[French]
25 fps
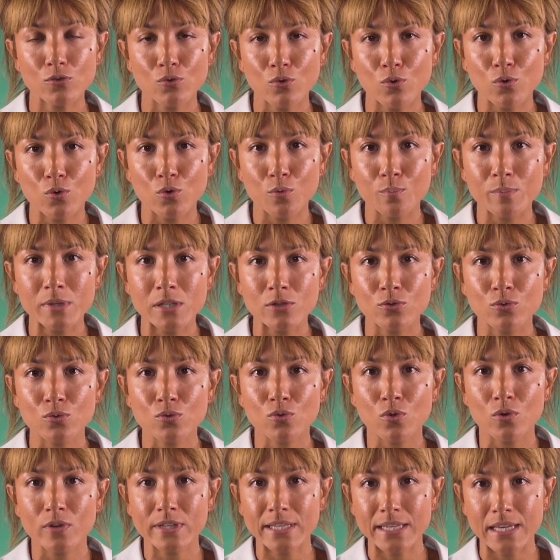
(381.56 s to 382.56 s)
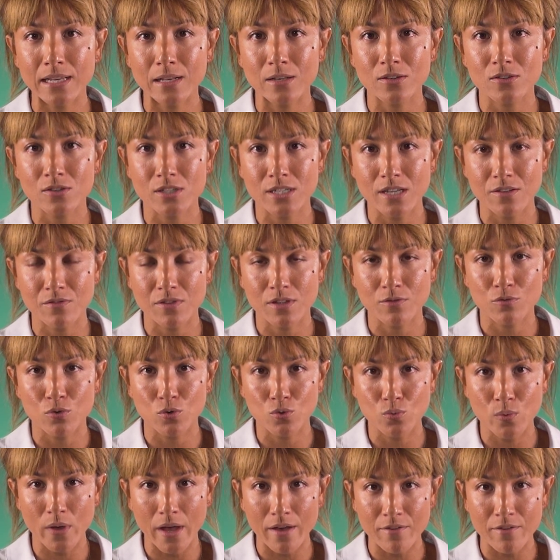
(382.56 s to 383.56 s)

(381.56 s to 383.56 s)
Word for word: que le milieu dans lequel j'avais évolué